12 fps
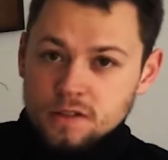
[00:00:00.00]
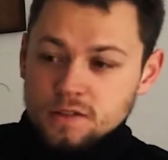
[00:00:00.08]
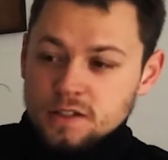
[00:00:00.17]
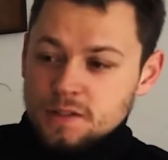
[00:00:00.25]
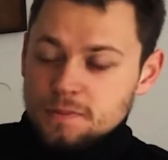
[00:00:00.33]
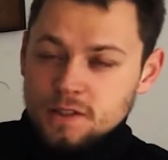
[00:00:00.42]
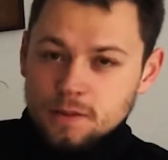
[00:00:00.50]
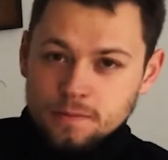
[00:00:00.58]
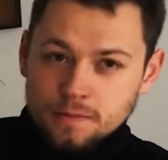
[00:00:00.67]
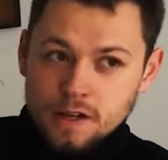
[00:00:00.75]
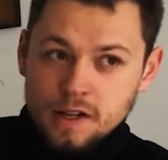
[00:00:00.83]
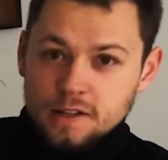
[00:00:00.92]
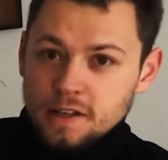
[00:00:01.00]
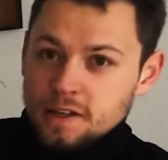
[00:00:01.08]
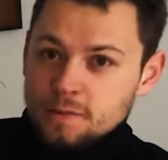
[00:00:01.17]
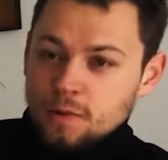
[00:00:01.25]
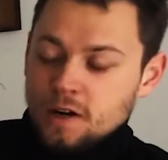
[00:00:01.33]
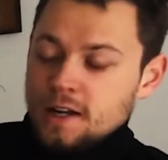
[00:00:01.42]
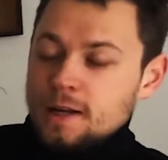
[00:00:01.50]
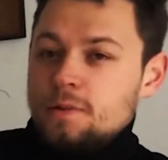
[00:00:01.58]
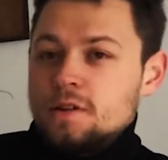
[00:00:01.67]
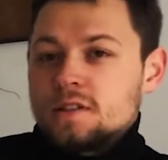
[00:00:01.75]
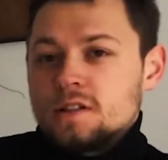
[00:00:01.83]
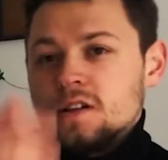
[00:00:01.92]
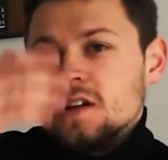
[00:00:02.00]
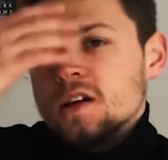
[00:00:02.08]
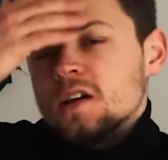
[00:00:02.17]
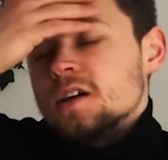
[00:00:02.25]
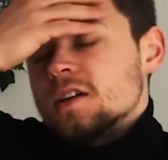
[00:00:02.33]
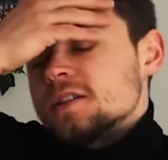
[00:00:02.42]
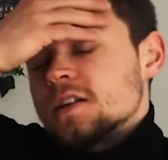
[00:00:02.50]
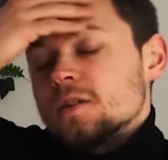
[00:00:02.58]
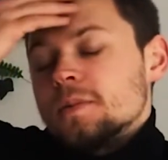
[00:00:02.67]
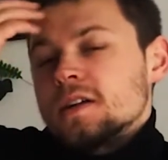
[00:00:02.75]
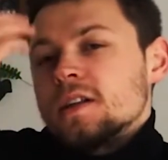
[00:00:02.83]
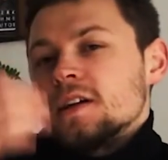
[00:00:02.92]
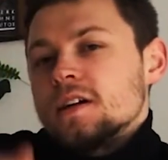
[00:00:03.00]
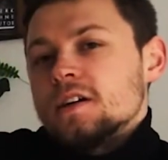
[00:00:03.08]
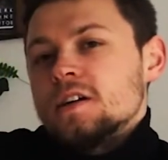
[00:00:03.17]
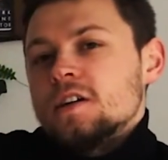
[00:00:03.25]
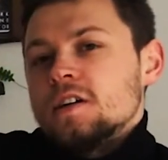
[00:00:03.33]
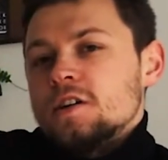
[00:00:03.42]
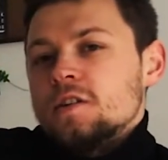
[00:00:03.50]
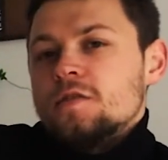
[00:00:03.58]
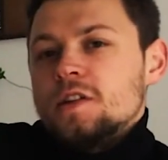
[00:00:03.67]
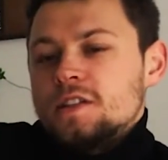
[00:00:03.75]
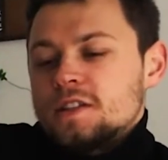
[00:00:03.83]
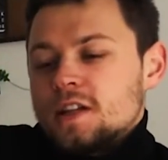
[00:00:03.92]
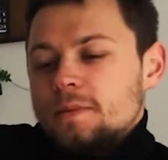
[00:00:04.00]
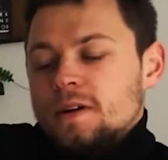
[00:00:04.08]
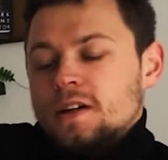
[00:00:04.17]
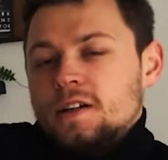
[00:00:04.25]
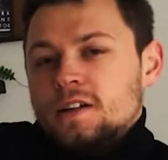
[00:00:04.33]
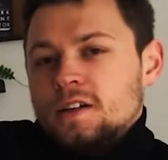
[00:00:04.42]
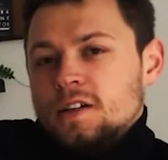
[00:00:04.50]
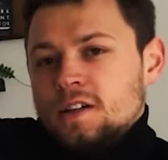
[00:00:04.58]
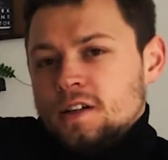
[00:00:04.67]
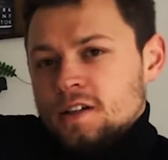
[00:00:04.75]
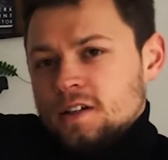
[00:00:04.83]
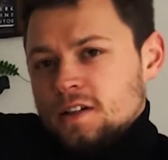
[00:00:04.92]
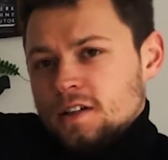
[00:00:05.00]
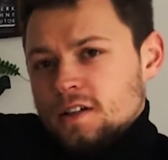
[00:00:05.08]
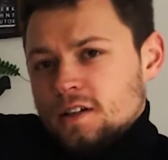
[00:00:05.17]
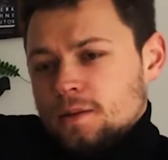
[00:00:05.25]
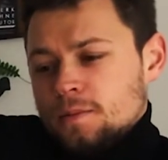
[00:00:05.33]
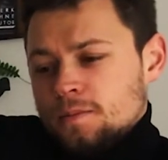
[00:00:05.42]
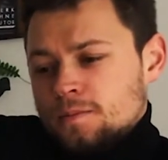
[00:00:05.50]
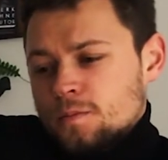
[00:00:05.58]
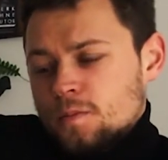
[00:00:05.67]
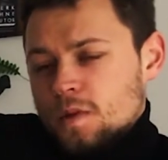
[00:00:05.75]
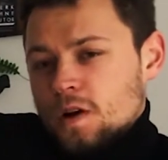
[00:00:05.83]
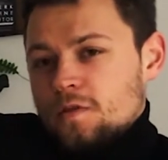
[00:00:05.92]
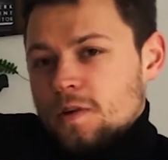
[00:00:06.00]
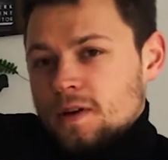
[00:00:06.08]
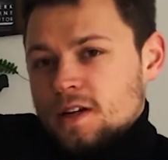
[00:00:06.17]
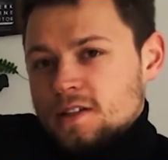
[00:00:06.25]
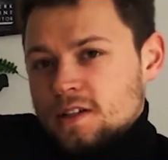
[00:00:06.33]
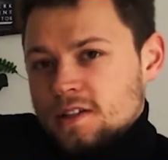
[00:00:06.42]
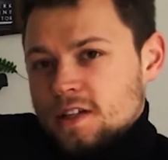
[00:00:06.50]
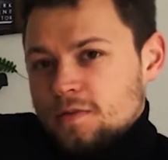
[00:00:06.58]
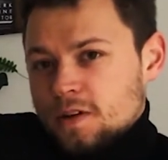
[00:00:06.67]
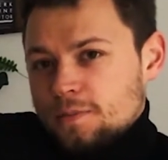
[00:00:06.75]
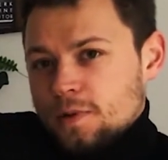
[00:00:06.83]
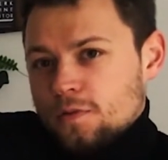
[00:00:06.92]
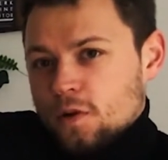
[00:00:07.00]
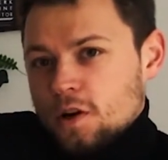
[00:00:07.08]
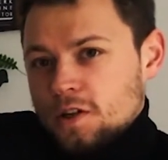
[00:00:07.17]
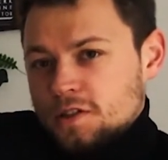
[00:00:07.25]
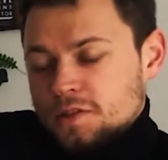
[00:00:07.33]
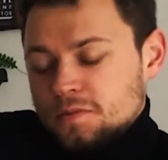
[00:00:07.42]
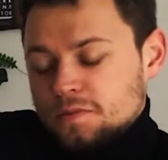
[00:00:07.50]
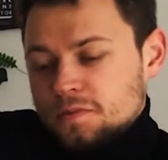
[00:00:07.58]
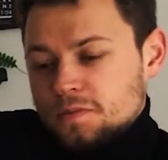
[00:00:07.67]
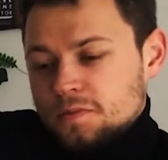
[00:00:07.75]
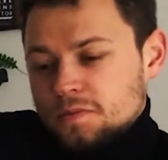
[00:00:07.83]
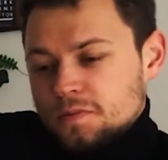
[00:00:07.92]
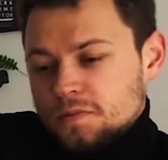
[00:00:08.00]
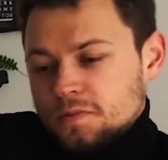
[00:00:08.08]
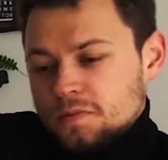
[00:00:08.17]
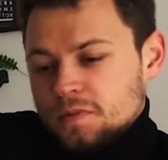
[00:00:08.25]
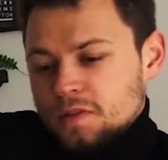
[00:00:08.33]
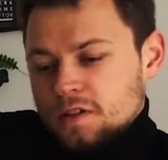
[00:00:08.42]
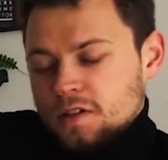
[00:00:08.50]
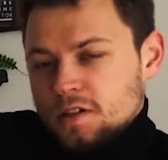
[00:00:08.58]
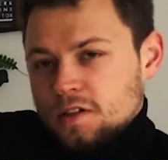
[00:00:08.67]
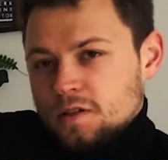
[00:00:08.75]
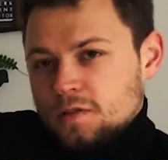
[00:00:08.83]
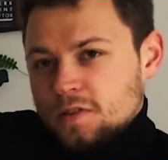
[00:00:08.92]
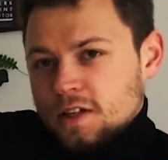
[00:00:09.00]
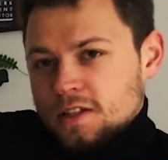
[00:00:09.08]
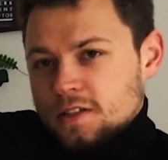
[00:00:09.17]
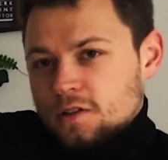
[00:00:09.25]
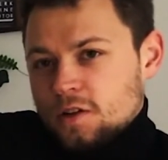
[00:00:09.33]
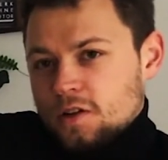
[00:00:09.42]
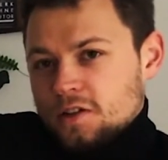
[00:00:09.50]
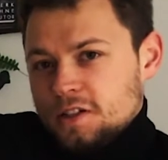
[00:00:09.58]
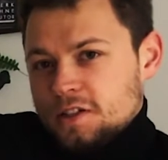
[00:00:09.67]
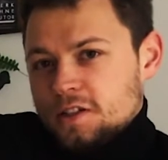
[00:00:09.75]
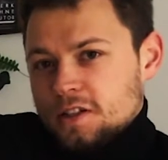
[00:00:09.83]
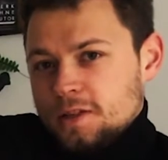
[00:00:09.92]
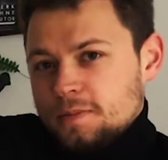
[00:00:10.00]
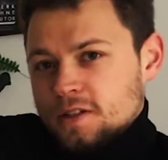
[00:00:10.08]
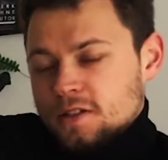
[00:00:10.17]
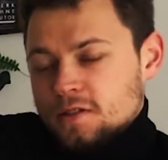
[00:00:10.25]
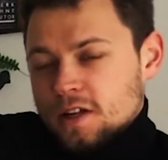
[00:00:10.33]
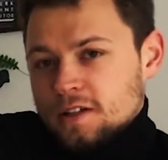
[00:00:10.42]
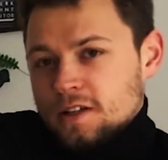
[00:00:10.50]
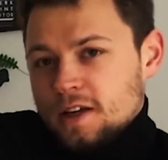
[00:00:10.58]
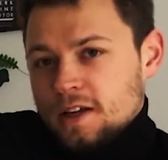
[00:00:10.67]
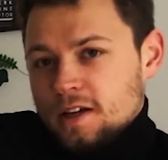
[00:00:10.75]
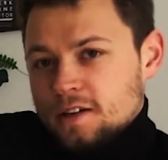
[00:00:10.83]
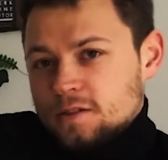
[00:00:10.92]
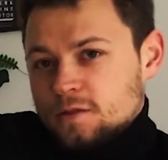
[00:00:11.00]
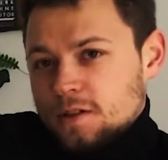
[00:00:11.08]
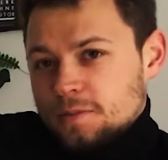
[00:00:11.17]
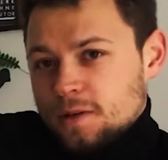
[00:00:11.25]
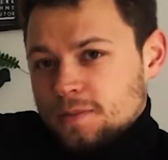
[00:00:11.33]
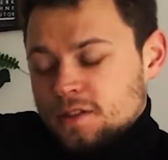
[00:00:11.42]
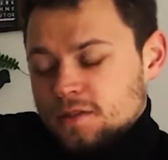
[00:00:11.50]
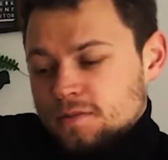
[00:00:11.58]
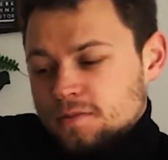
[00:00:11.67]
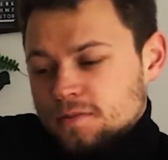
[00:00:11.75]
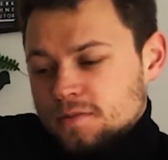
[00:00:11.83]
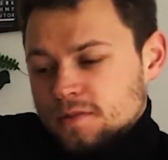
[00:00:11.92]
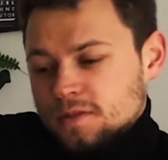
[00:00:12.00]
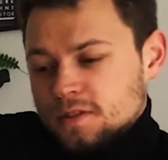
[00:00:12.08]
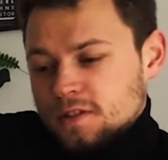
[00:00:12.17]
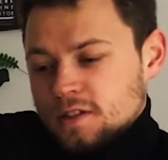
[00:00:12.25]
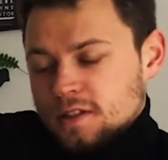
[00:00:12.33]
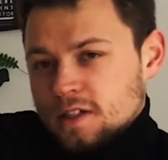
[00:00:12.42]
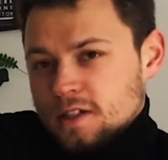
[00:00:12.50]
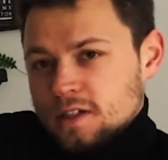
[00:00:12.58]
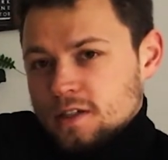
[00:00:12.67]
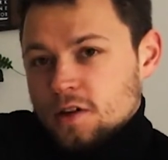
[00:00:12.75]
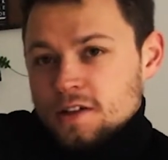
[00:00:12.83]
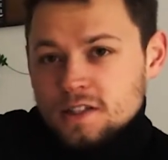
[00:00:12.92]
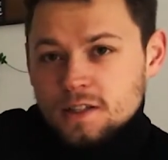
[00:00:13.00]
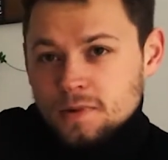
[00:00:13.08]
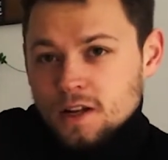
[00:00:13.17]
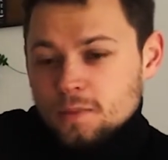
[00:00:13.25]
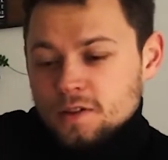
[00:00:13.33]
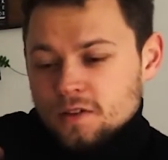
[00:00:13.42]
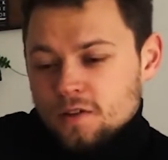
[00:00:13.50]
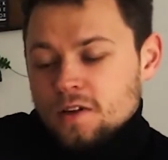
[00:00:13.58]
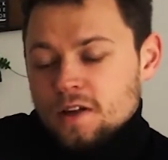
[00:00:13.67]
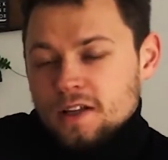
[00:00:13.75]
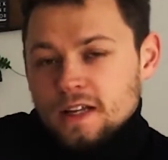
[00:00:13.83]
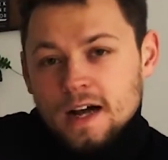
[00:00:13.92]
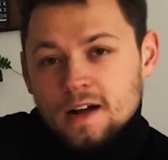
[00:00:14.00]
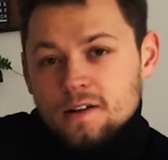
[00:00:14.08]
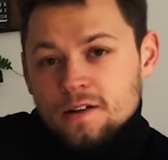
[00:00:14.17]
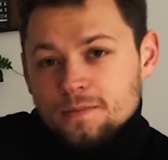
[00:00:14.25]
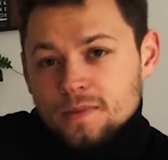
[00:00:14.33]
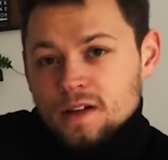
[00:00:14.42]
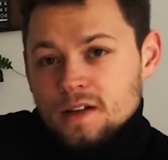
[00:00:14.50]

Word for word: Und das mit dem LG Moralapostel ist ja nochmal ein kleiner Witz dabei. Ähm, auch wenn man das da nicht einfach befolgt äh, und vielleicht dann doch nicht lieb ist und andere ärgert oder mobbt, äh, trotzdem glaube ich auch, egal,